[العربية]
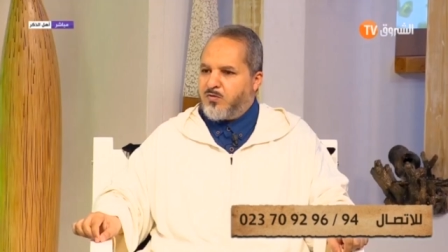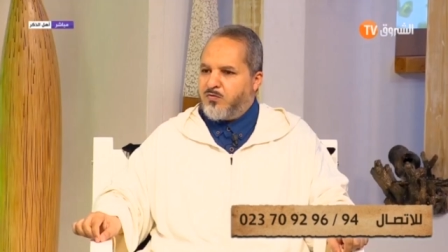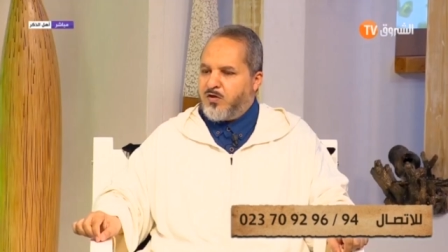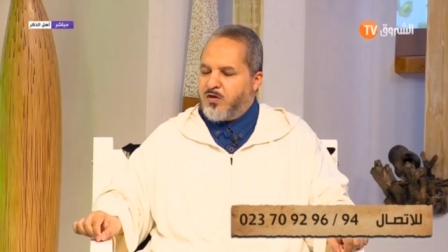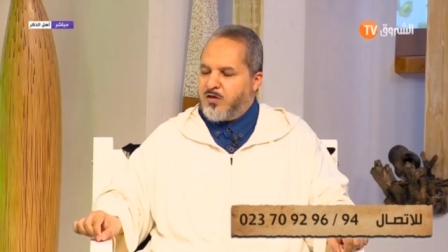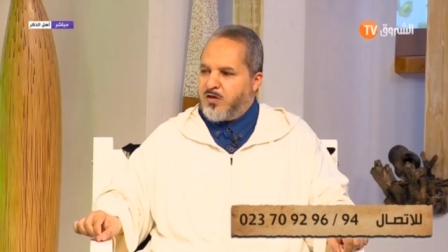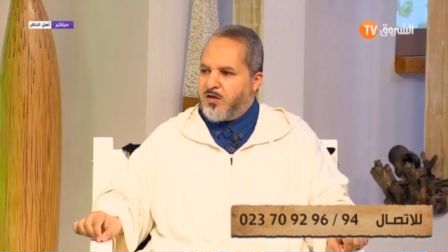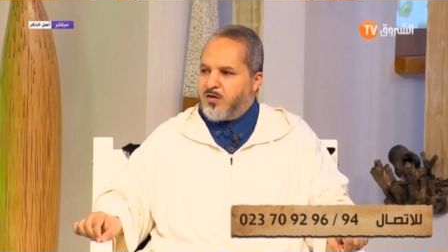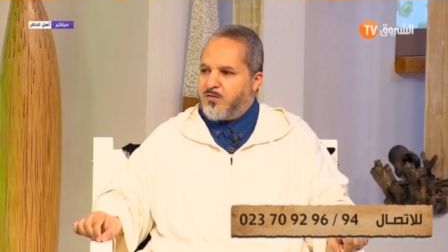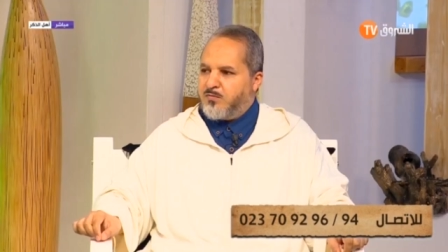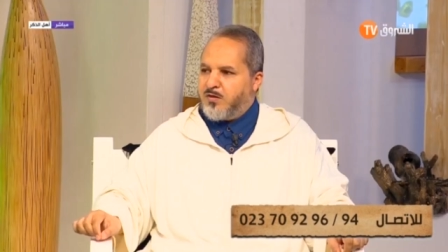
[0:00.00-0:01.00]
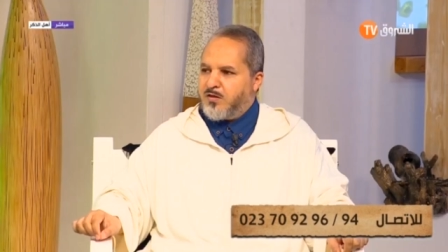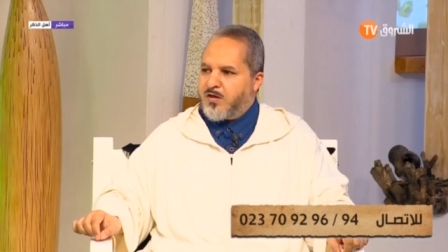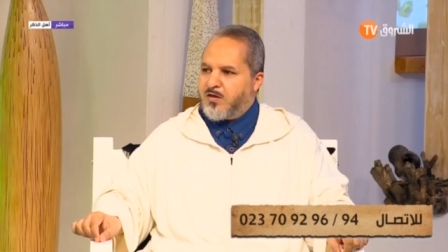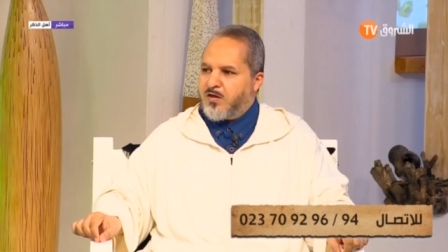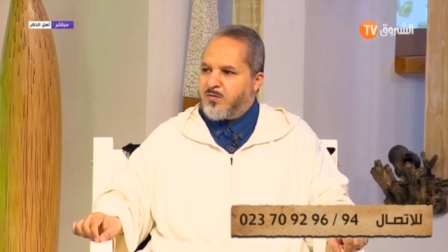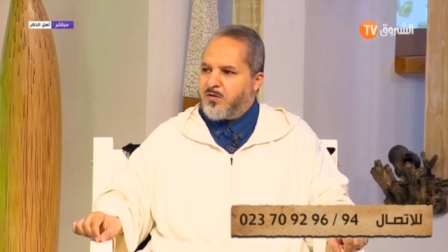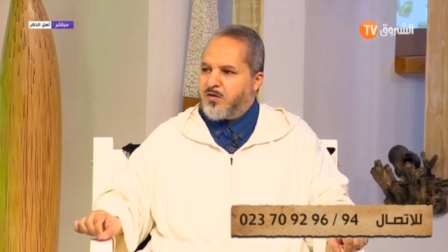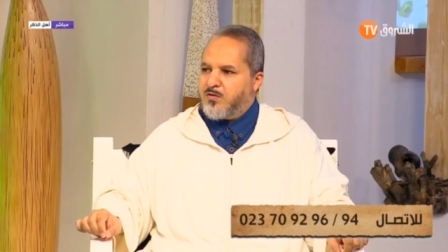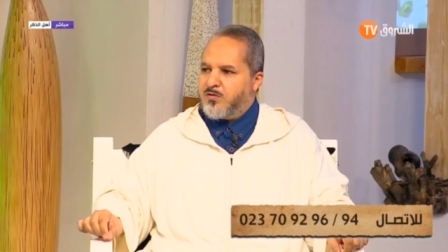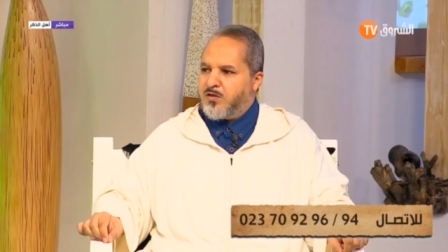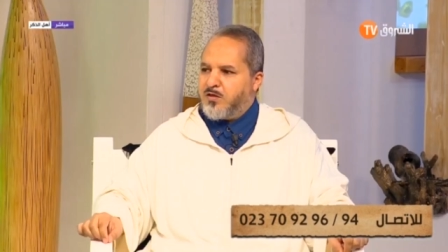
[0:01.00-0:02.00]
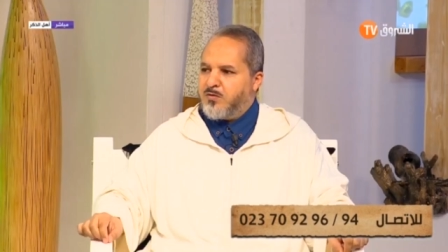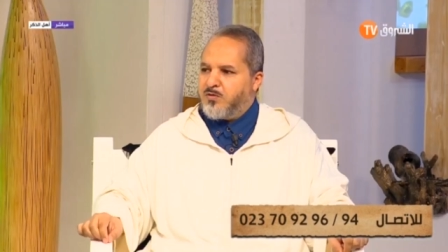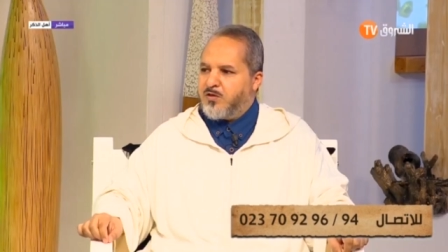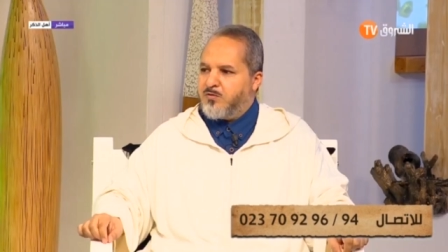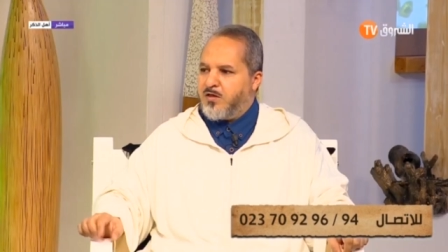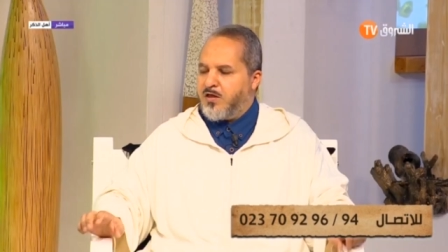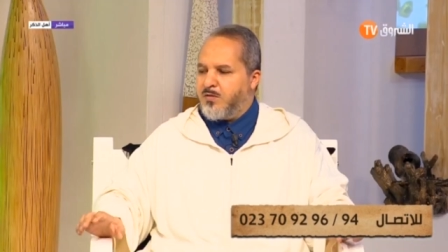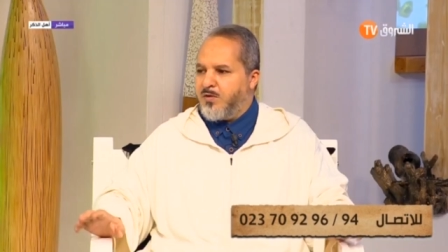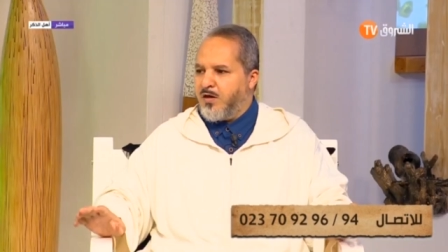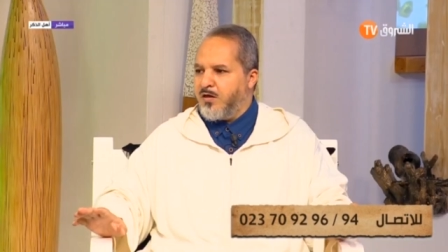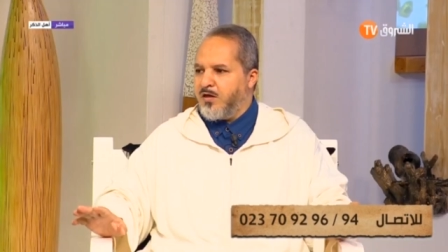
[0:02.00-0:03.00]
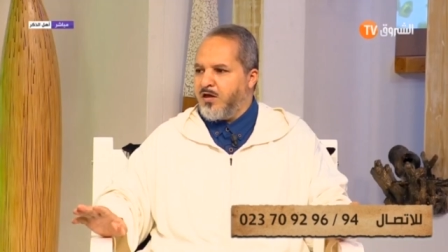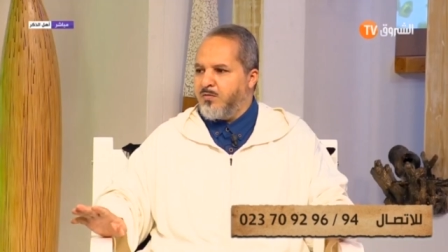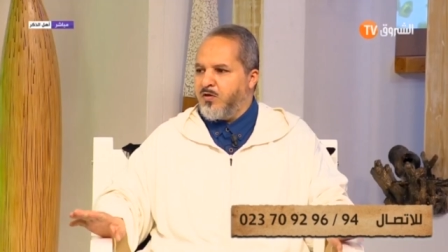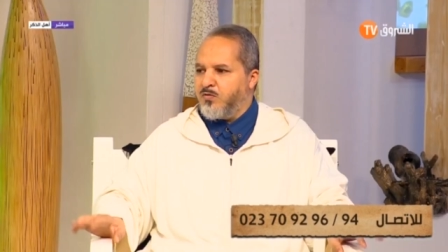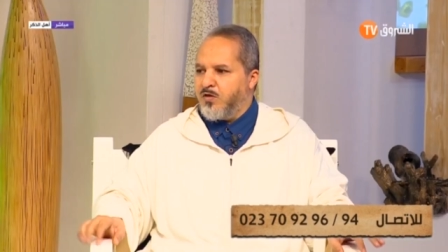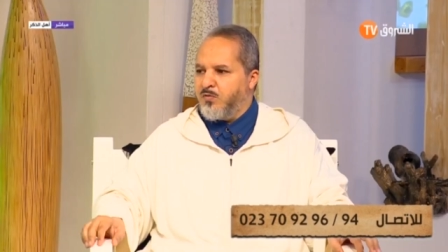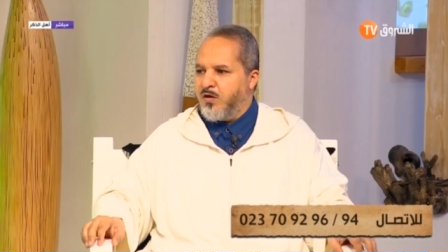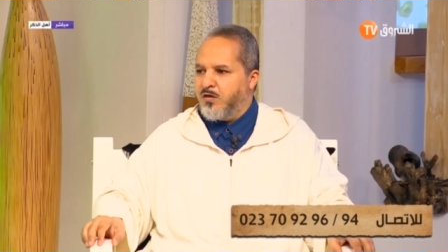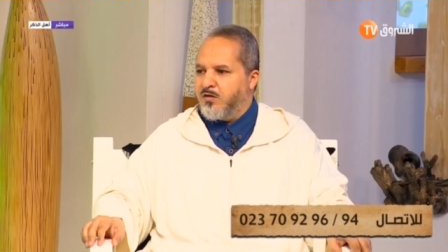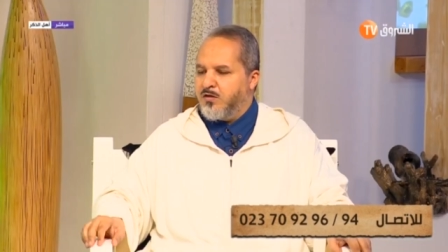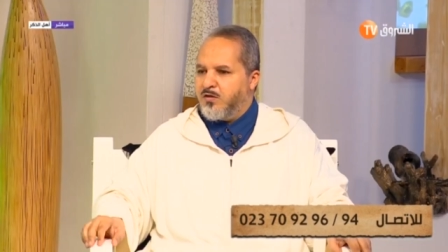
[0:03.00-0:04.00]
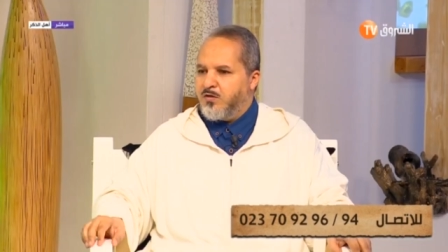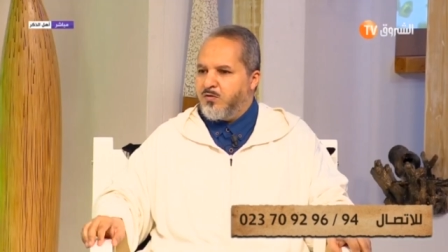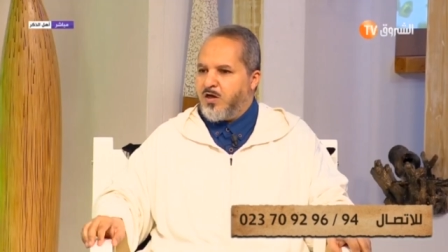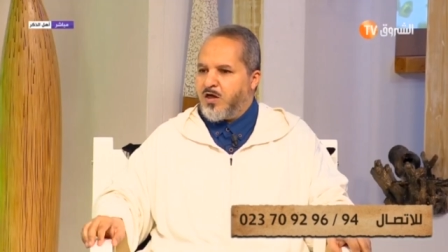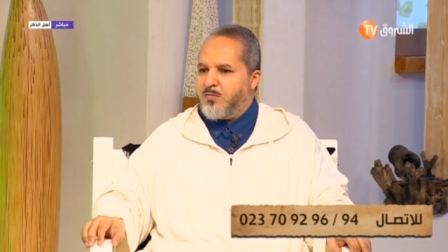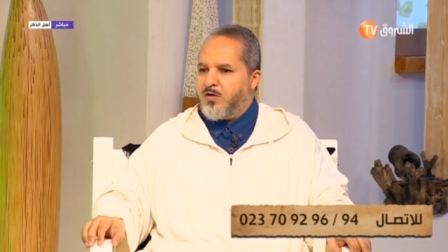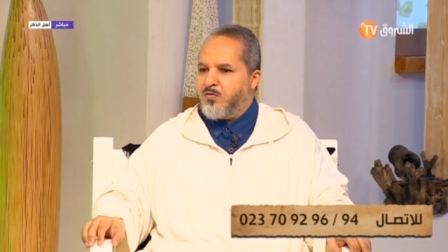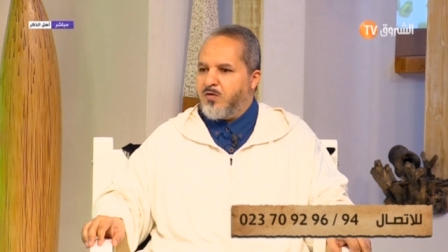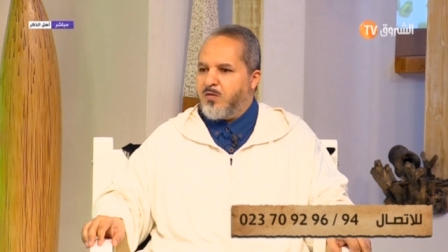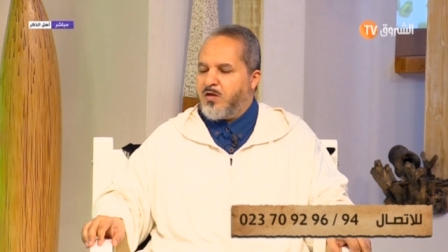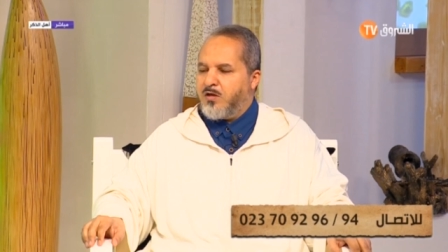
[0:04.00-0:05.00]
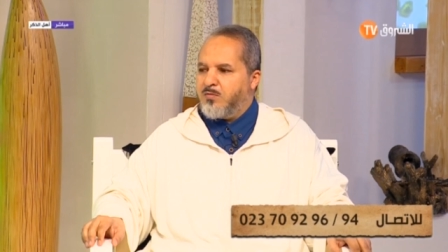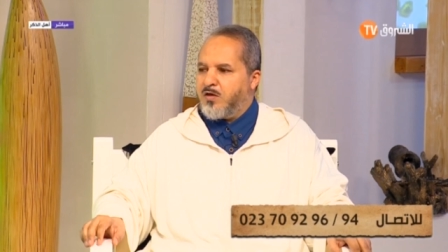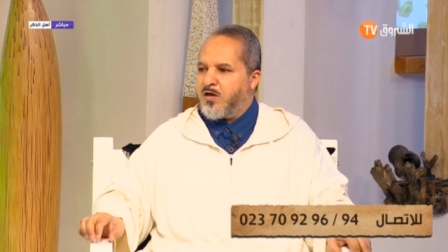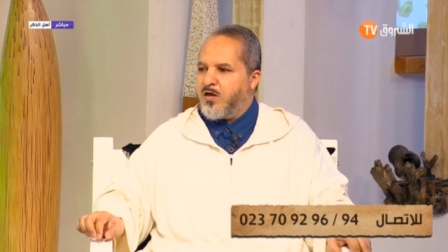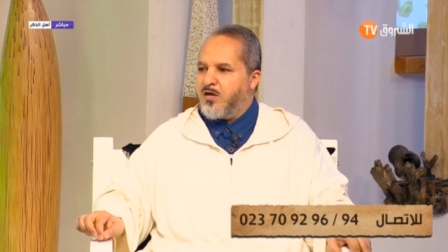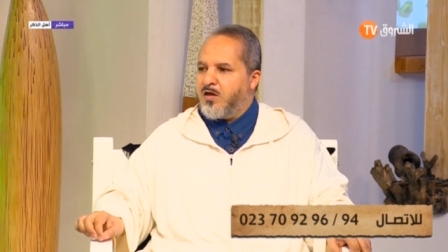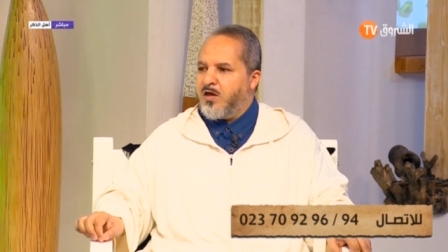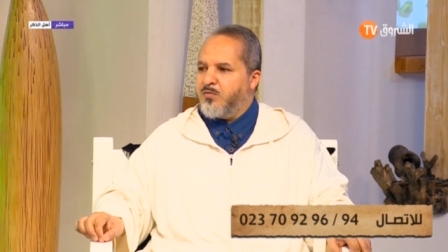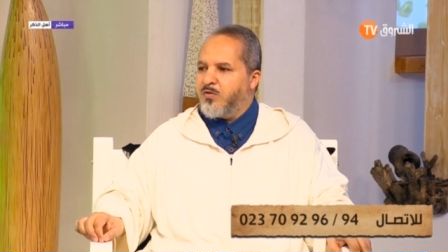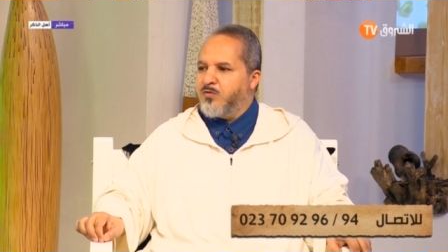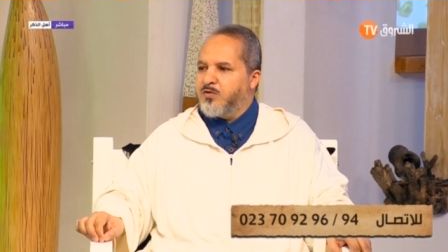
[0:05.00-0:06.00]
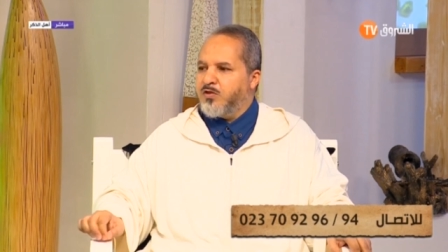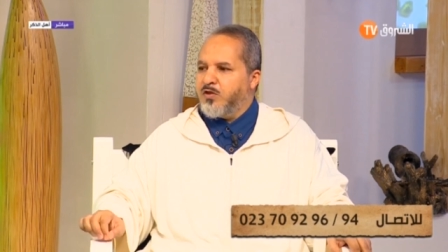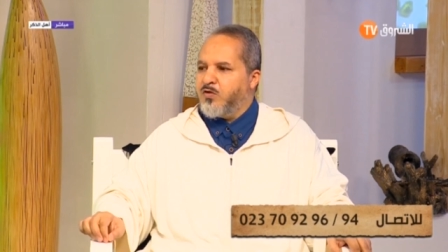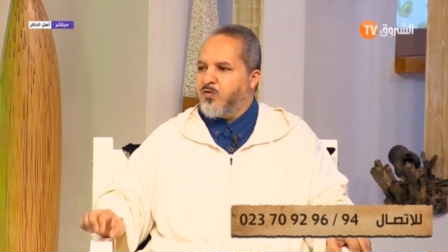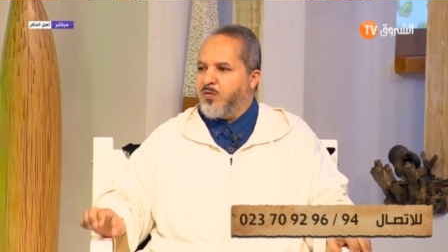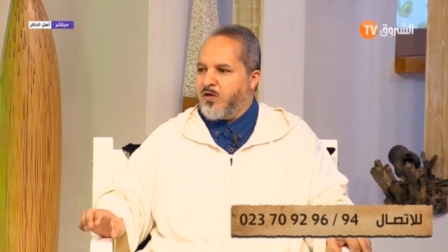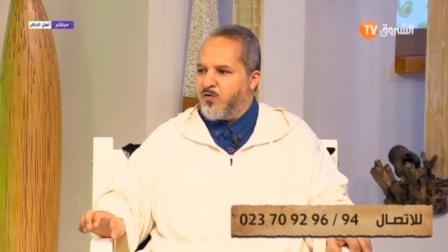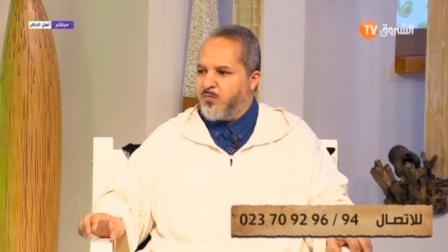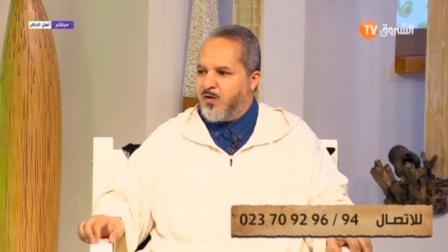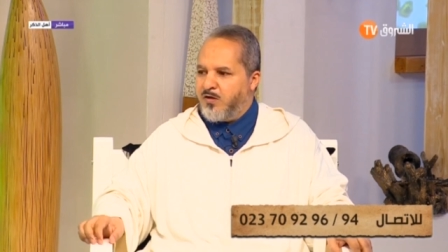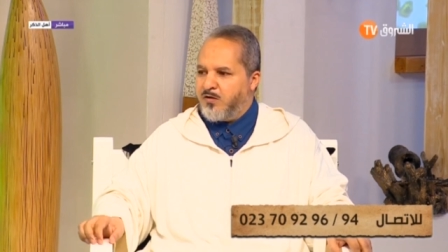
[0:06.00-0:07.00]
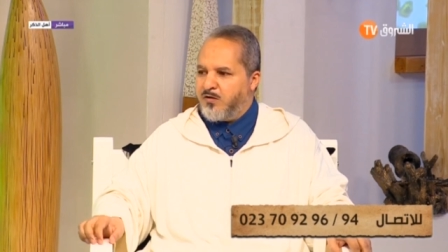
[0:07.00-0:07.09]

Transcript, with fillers: في النية بين قضاء رمضان وصيام أيام شوال هذا محل خلاف بالعلماء هناك من العلماء من قال لا يمكن التشريك بينهما